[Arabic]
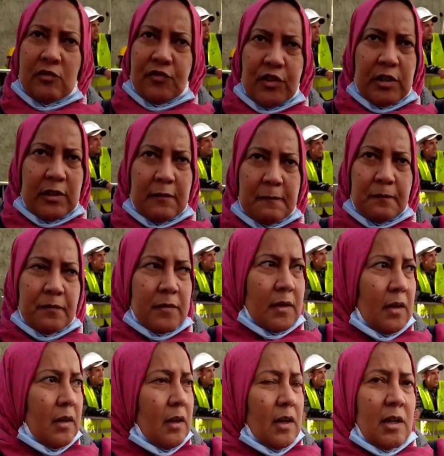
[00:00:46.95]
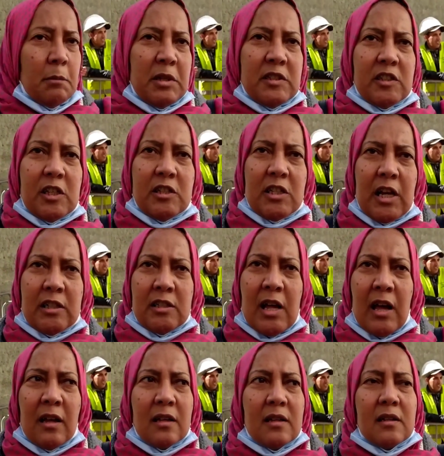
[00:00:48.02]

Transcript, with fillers: فيه المنزل ديالنا